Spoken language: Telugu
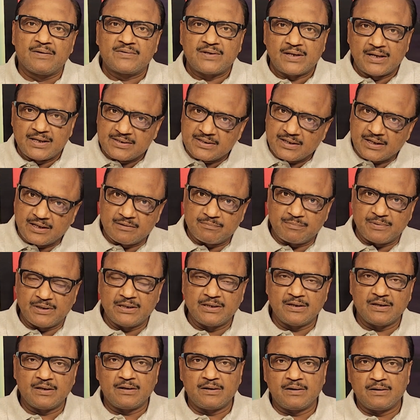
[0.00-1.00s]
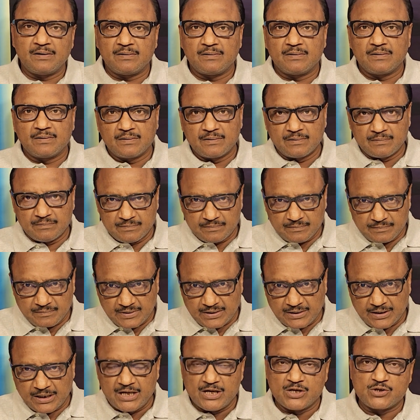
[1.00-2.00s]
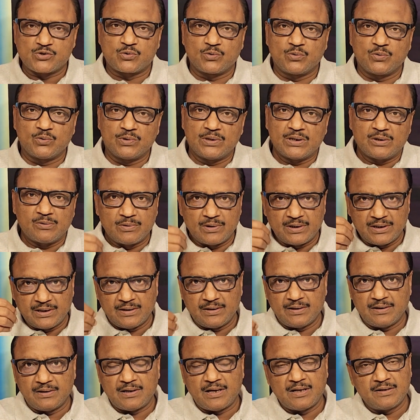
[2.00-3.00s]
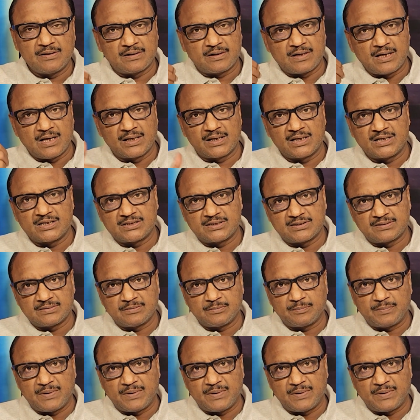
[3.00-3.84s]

సరే జగన్ పైన కేసులు లేకుంటే ఆయన కాంగ్రెస్